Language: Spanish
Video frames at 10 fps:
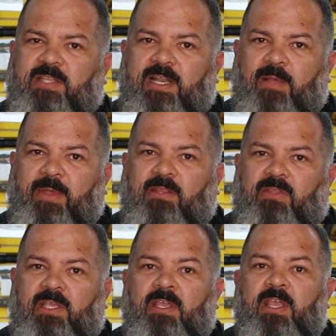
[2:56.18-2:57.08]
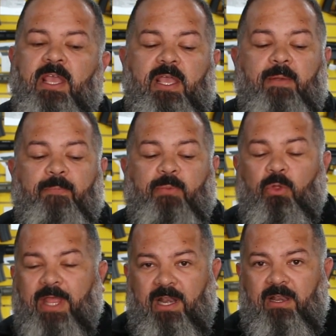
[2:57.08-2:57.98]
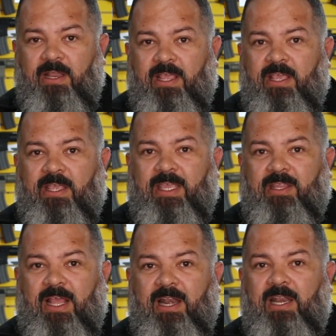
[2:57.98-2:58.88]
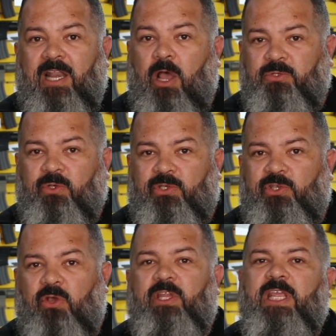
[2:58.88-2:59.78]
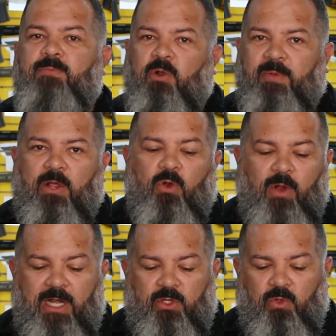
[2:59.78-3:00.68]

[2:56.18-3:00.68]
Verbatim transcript: internamente, poder eh, quitar la obstrucción y volver a colocar